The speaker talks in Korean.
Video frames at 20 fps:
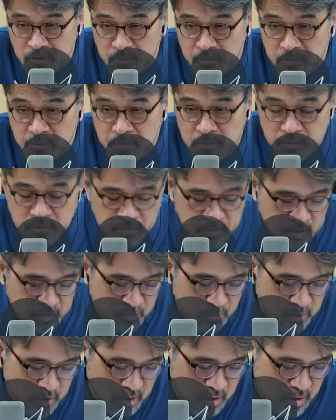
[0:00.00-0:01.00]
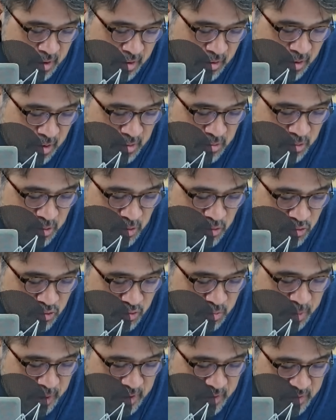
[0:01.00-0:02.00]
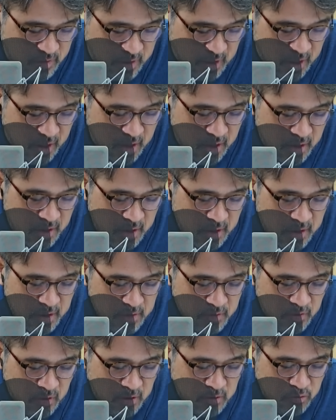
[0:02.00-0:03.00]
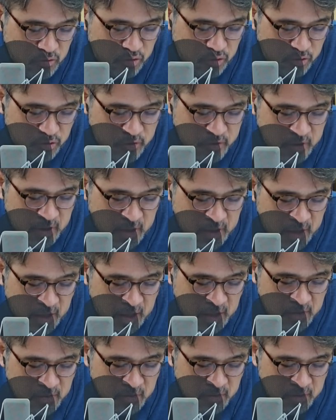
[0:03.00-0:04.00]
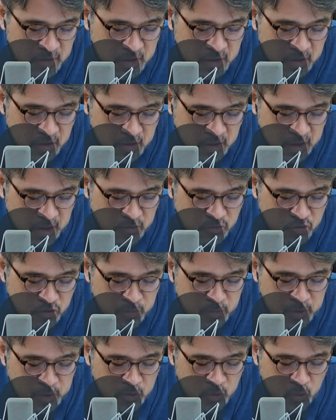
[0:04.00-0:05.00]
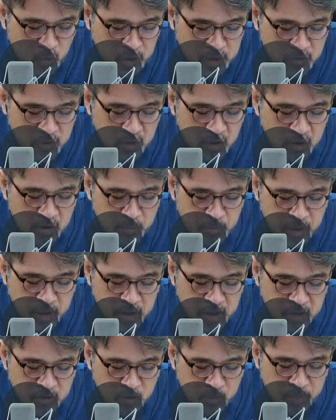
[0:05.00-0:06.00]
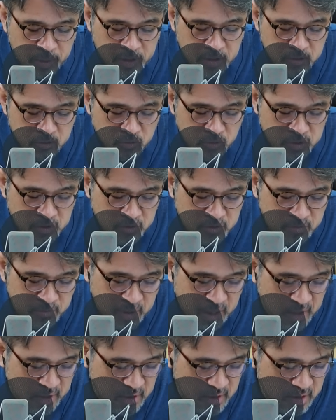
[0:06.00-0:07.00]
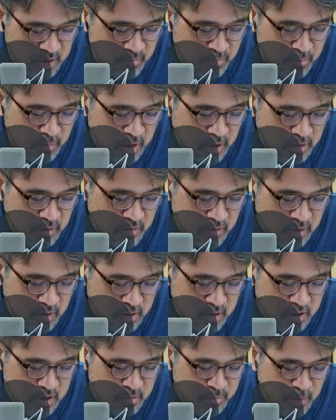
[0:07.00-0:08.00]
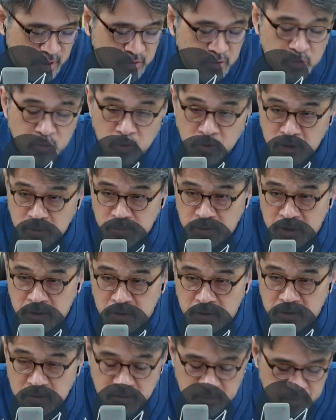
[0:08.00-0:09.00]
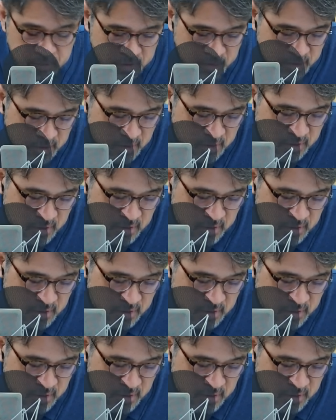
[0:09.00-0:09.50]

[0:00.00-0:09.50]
점 말씀드려야 될 것 같고요. 두 번째, 선출직에 대해서는 이렇게 주민소환 서명이라도 받을 수 있지만 임명직은 그마저도 어렵다는 겁니다.